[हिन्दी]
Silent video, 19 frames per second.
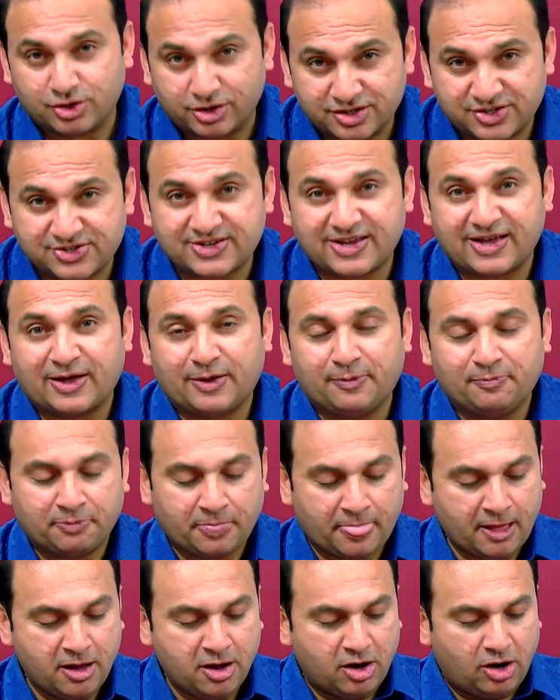चर्च से है
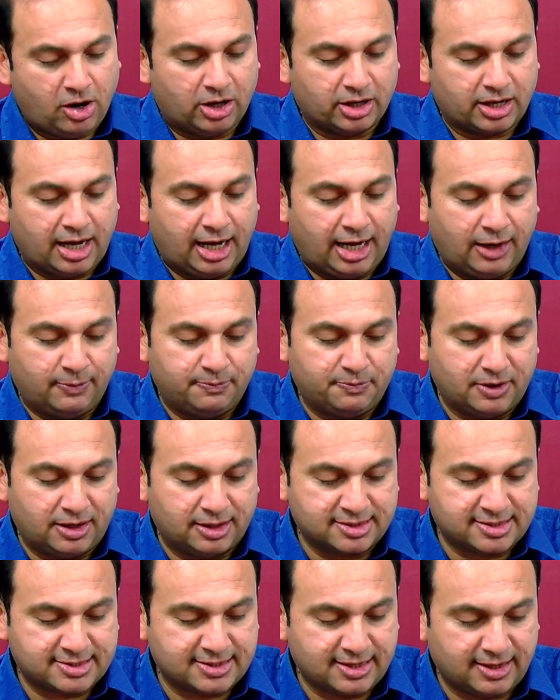और आप
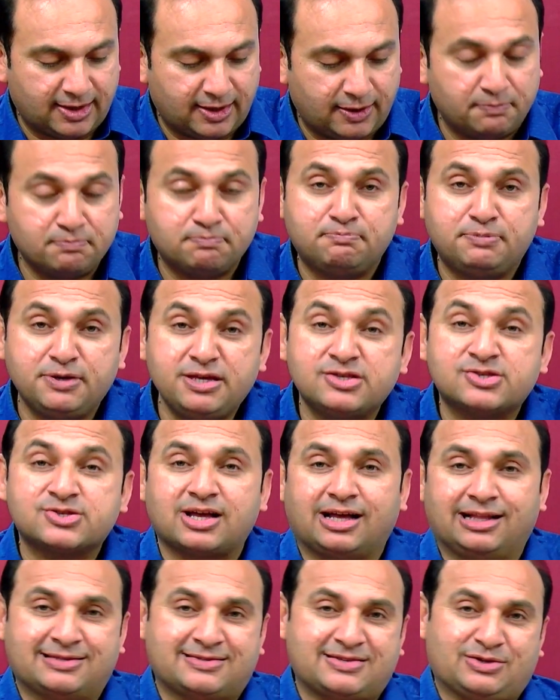अरसा 20
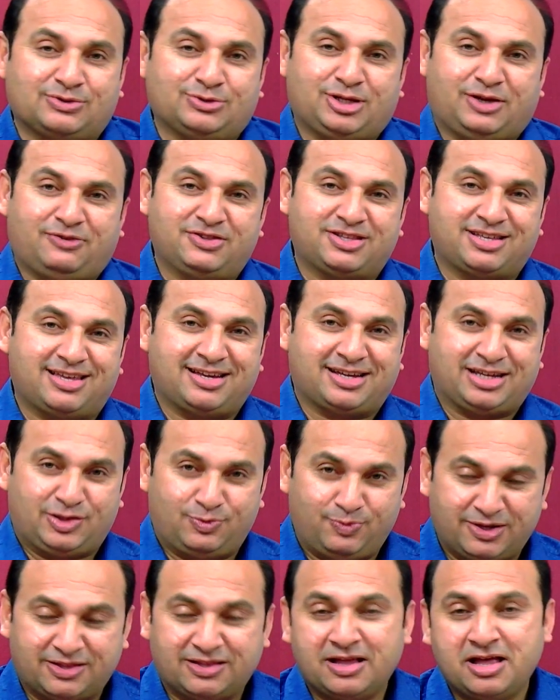साल से खुदावन की
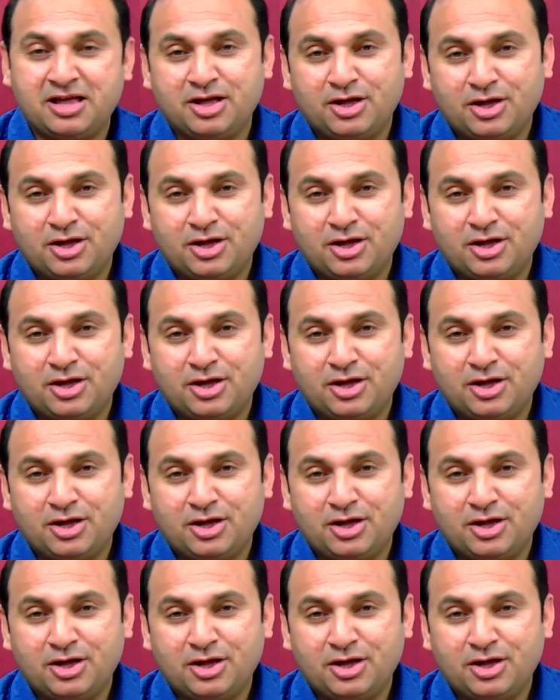खदमत